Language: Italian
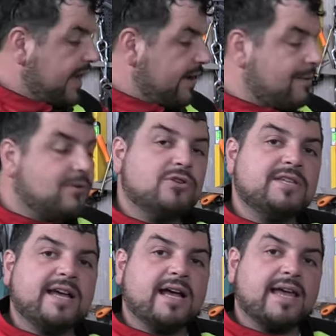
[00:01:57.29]
È una
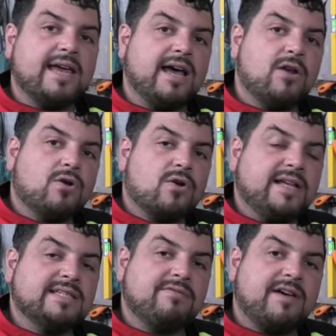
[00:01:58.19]
motosega che
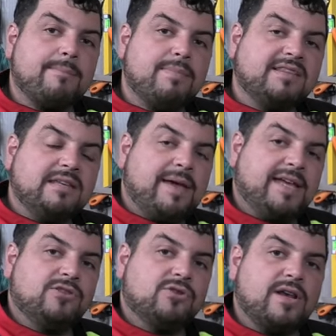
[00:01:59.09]
all'occorrenza fa l'abbattimento